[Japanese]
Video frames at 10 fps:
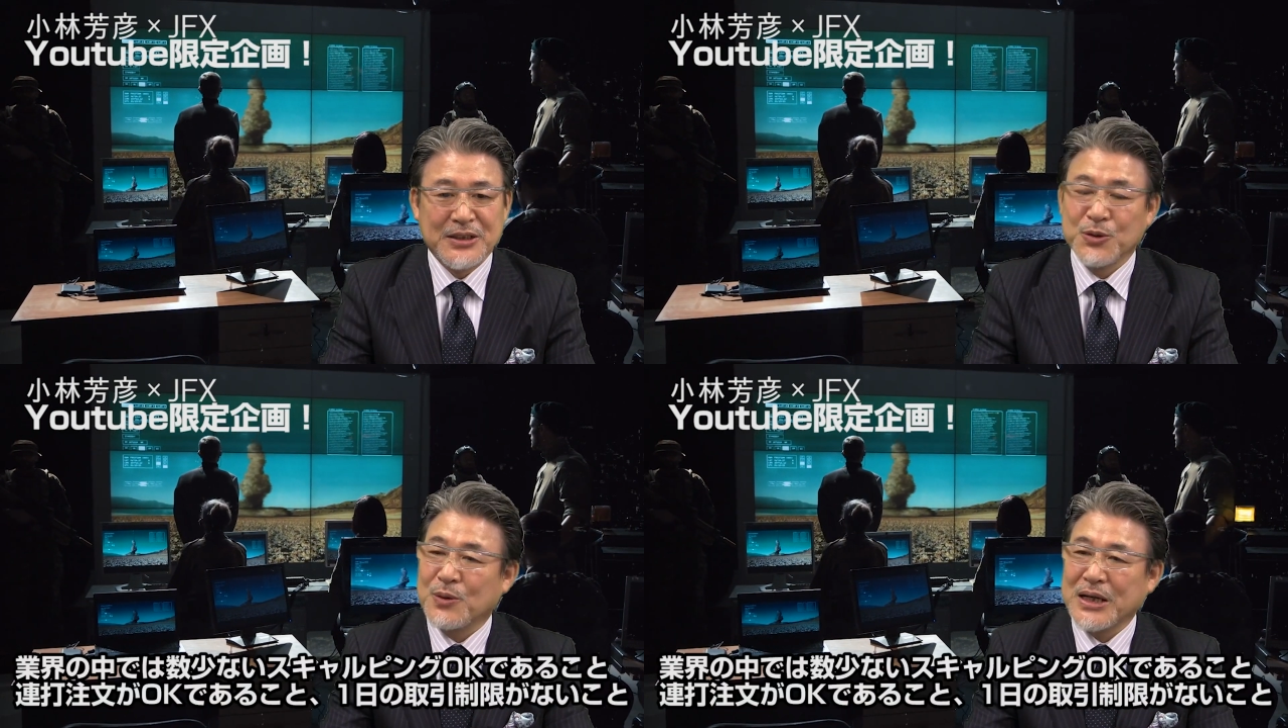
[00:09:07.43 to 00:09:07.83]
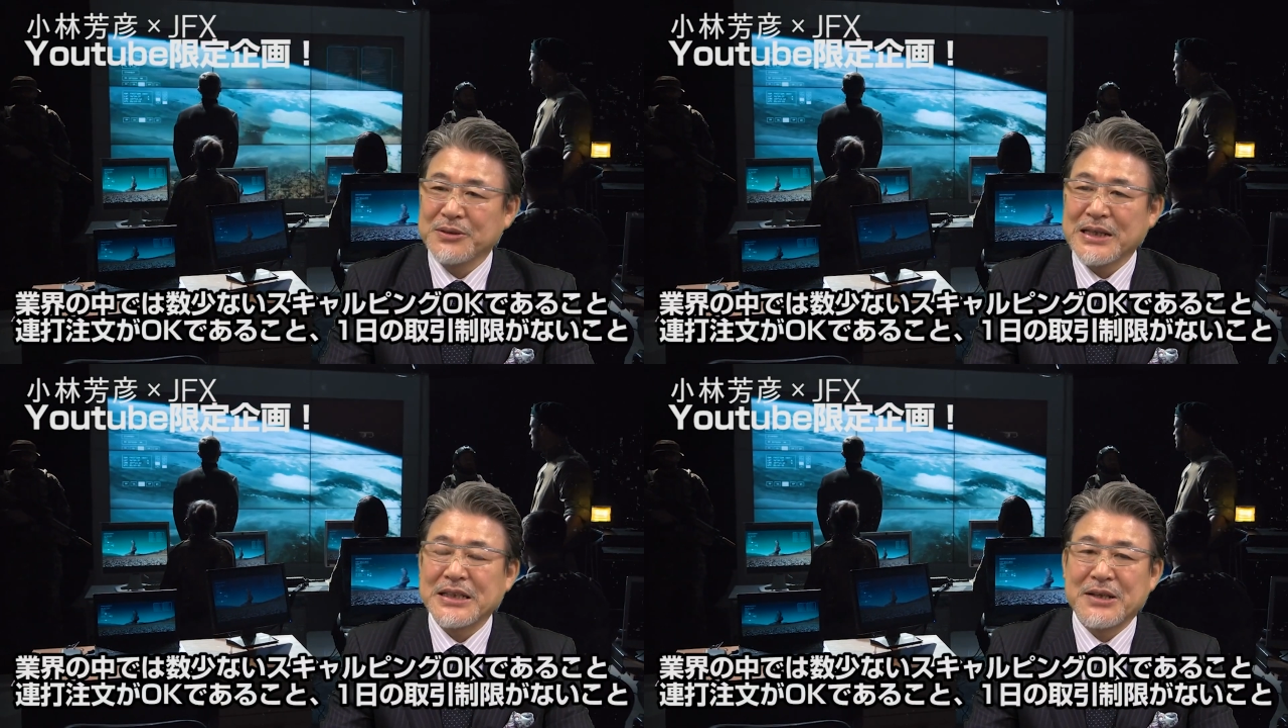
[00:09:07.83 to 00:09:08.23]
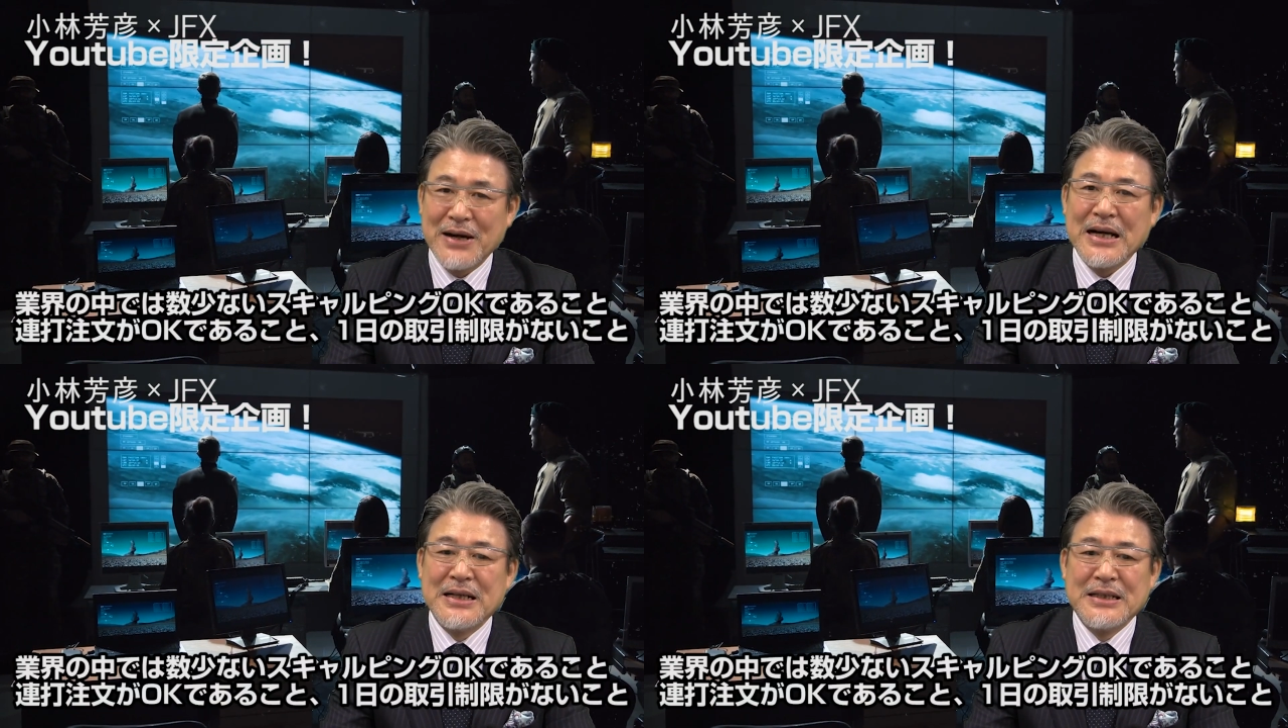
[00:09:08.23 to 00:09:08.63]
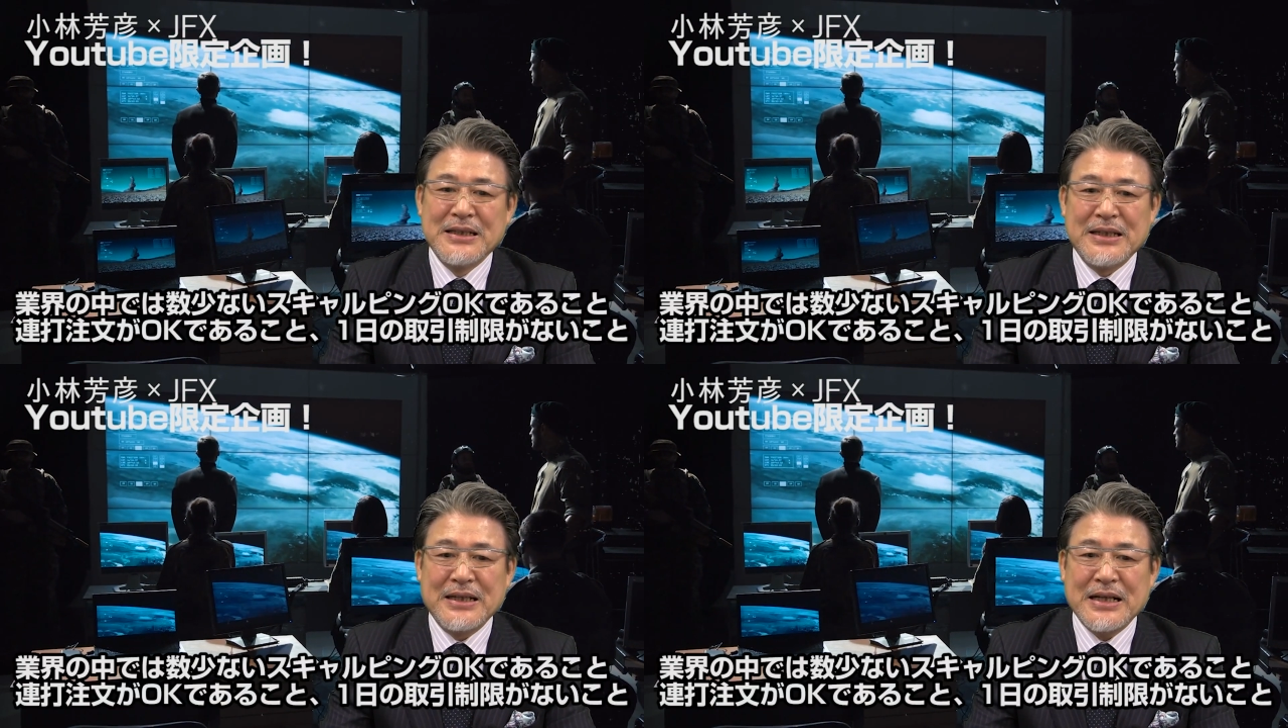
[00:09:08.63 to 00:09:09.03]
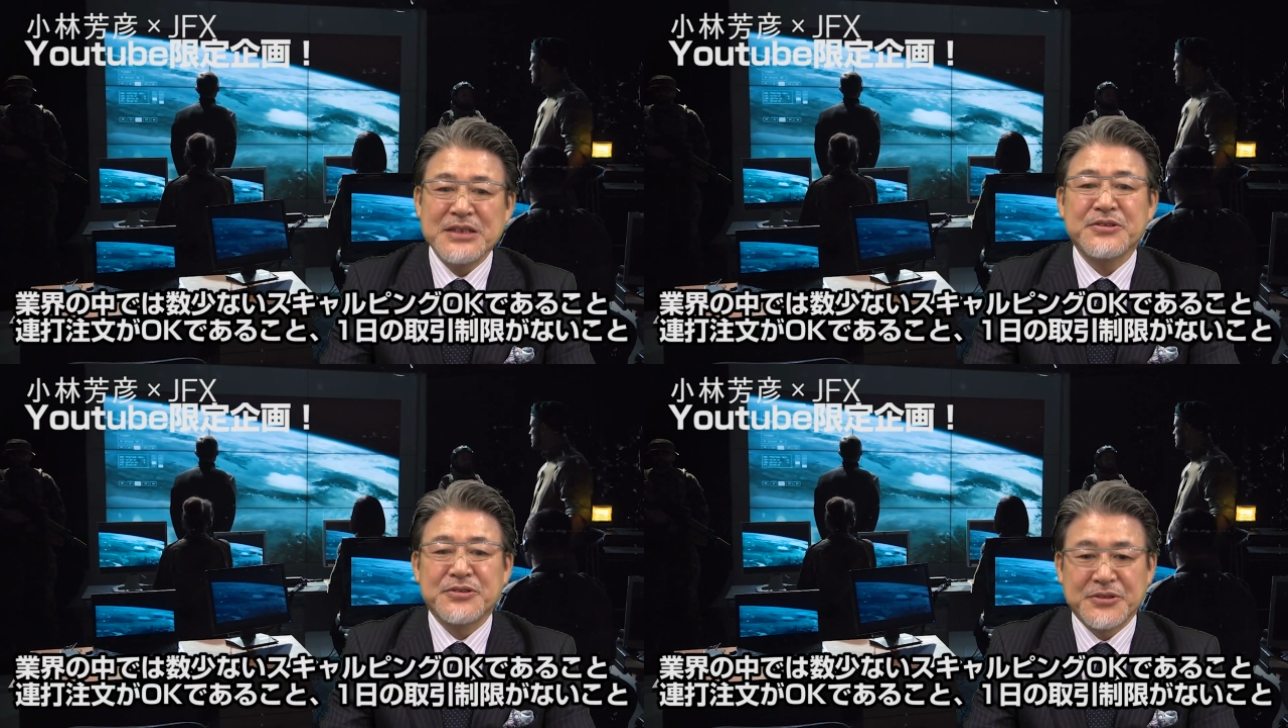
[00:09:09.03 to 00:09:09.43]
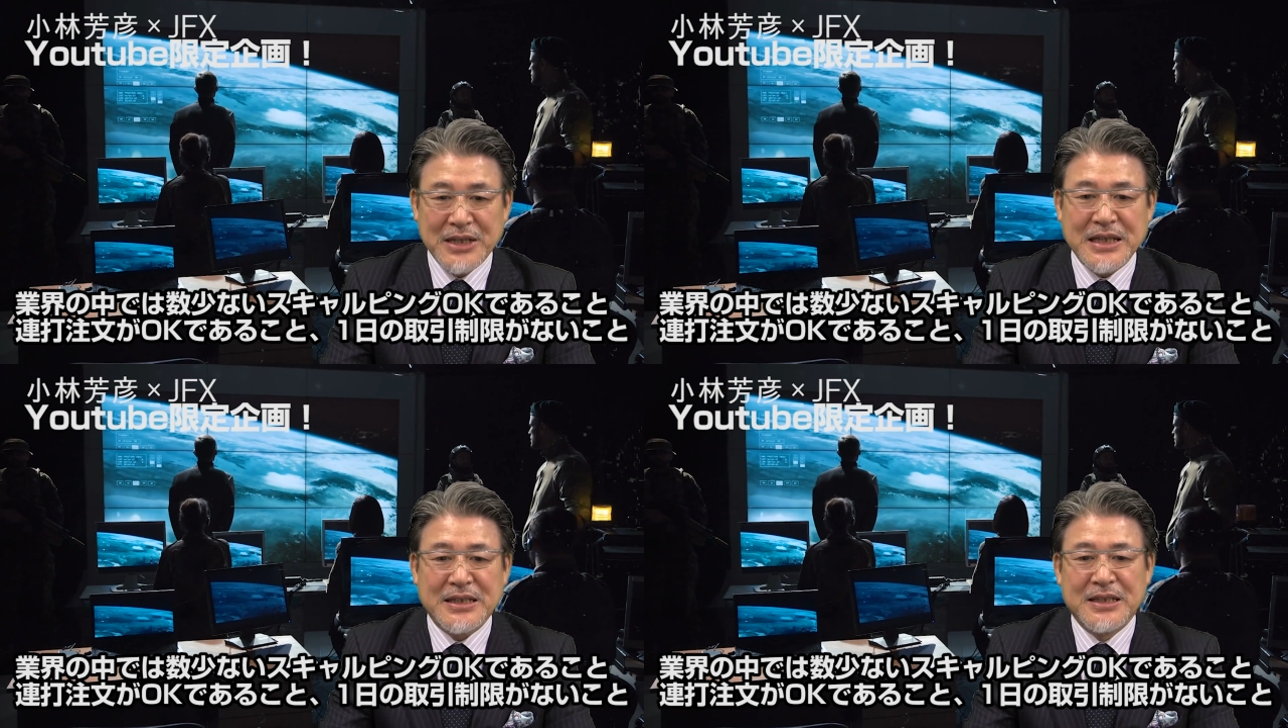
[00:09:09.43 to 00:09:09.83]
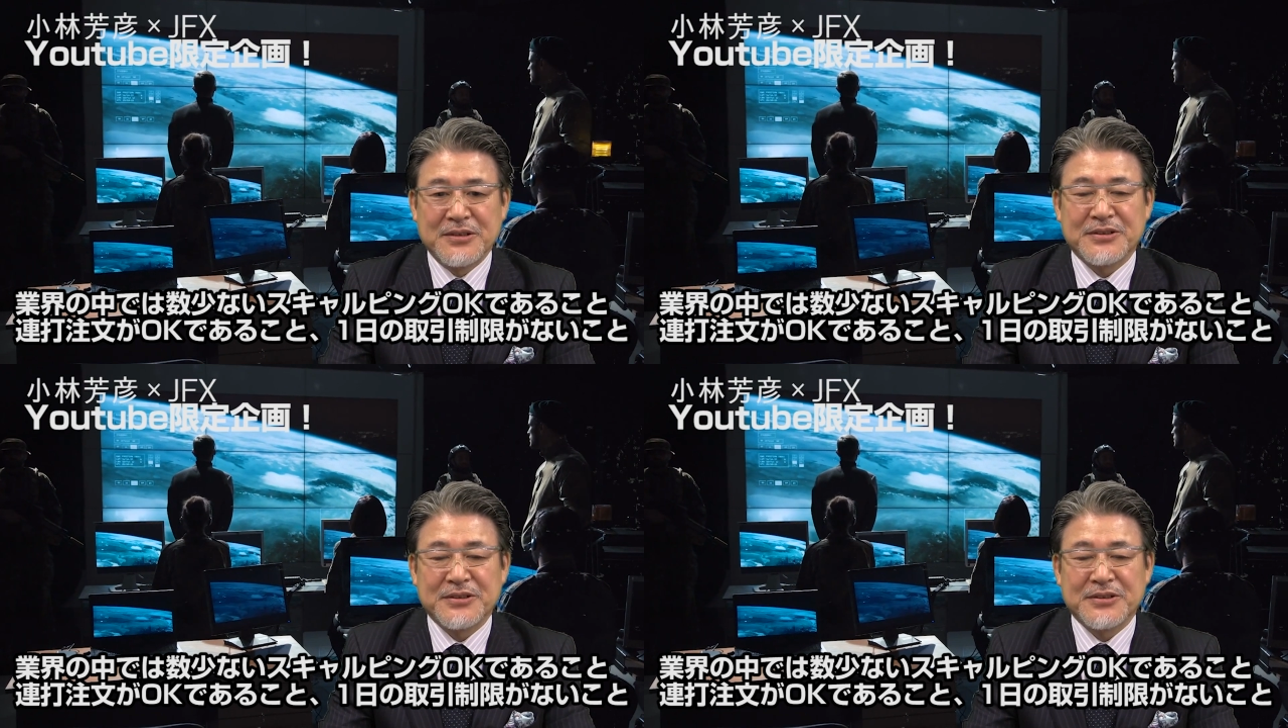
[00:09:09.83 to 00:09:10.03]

業界の中では数少ない